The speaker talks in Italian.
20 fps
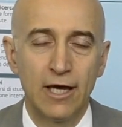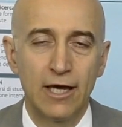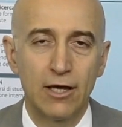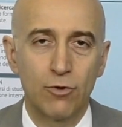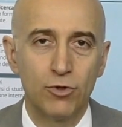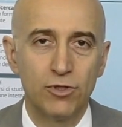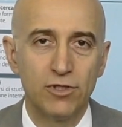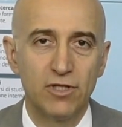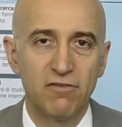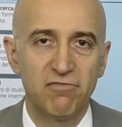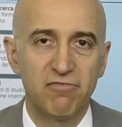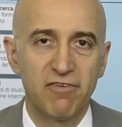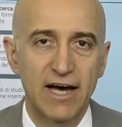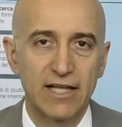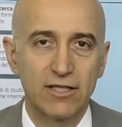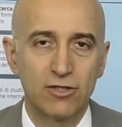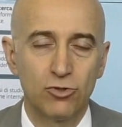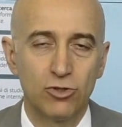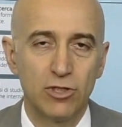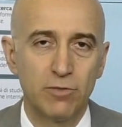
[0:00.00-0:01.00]
e quindi il
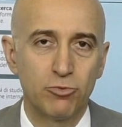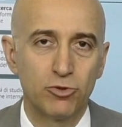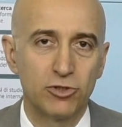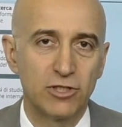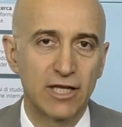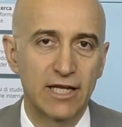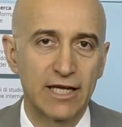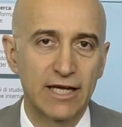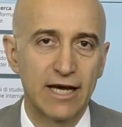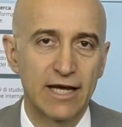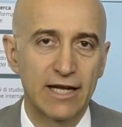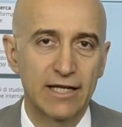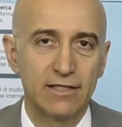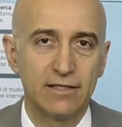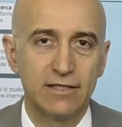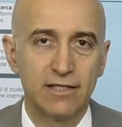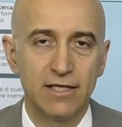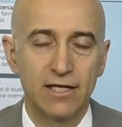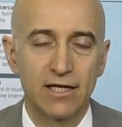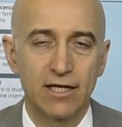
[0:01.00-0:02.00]
fatto di poter
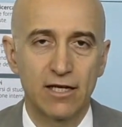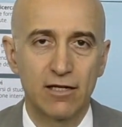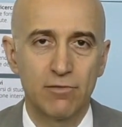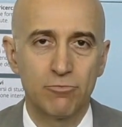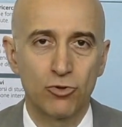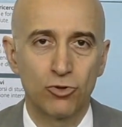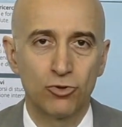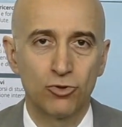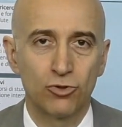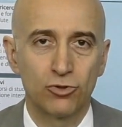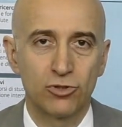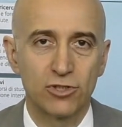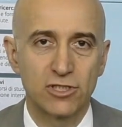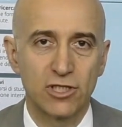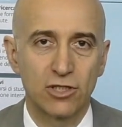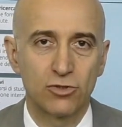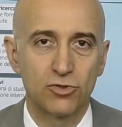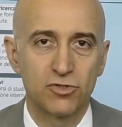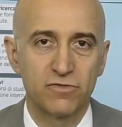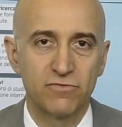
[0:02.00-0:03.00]
garantire che il prodotto è
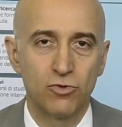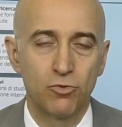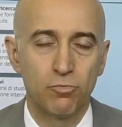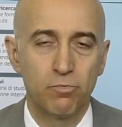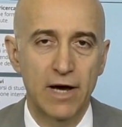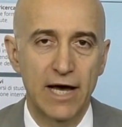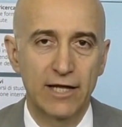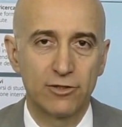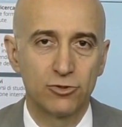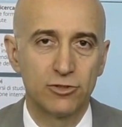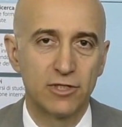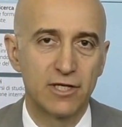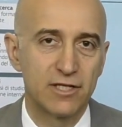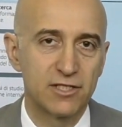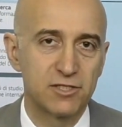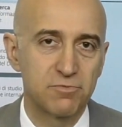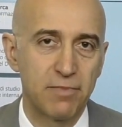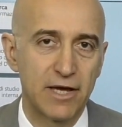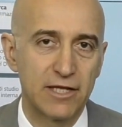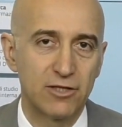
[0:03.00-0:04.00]
stato sviluppato nel
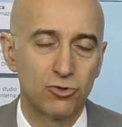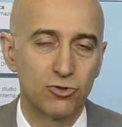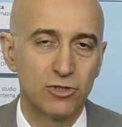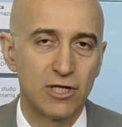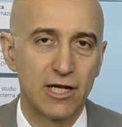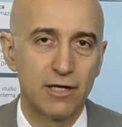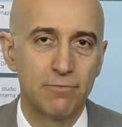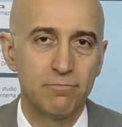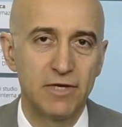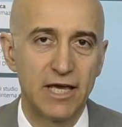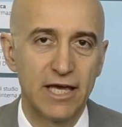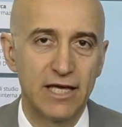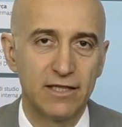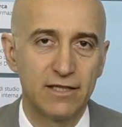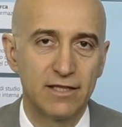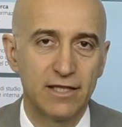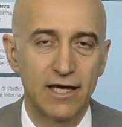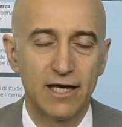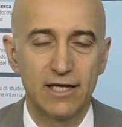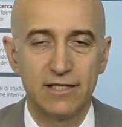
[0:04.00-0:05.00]
rispetto
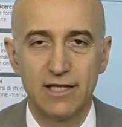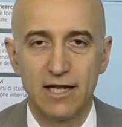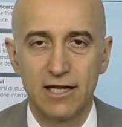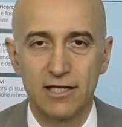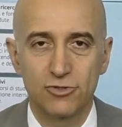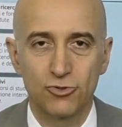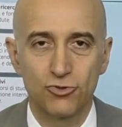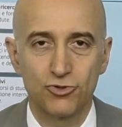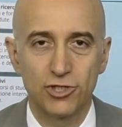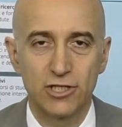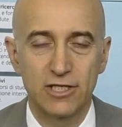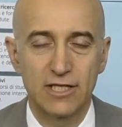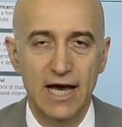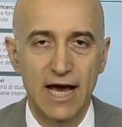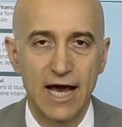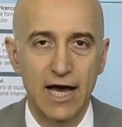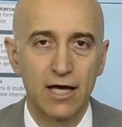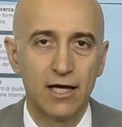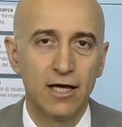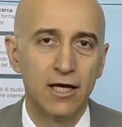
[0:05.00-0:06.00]
dell'ambiente e della
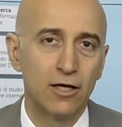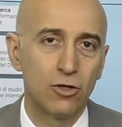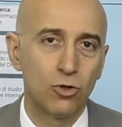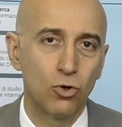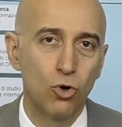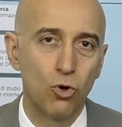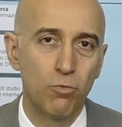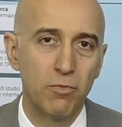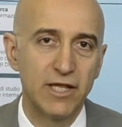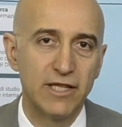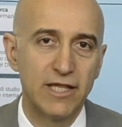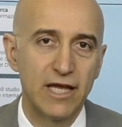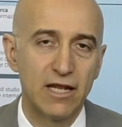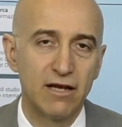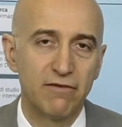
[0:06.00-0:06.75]
società come dei